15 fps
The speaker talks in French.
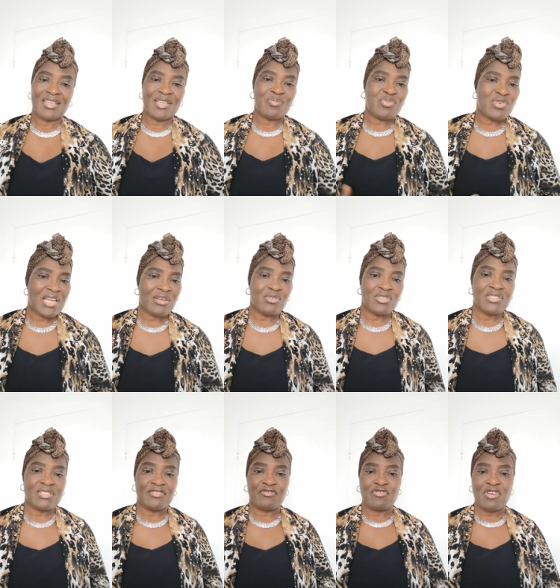Et pour la
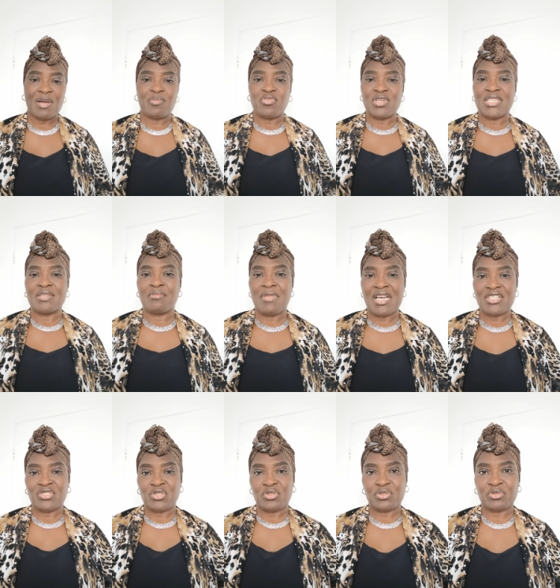Côte d'Ivoire, pour
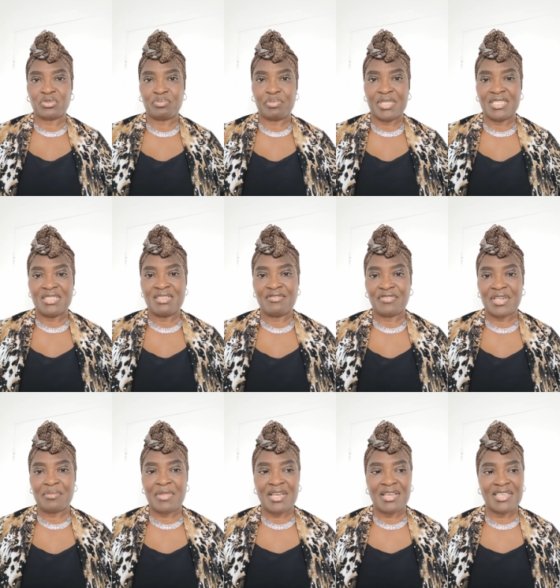l'image de notre pays,
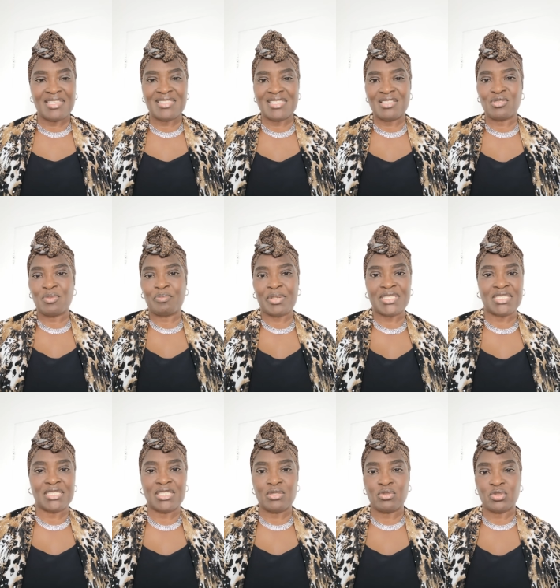vraiment, essayez de
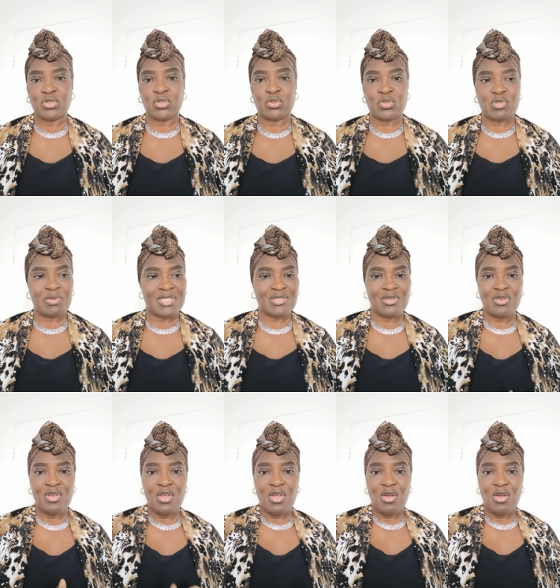présenter autre chose parce que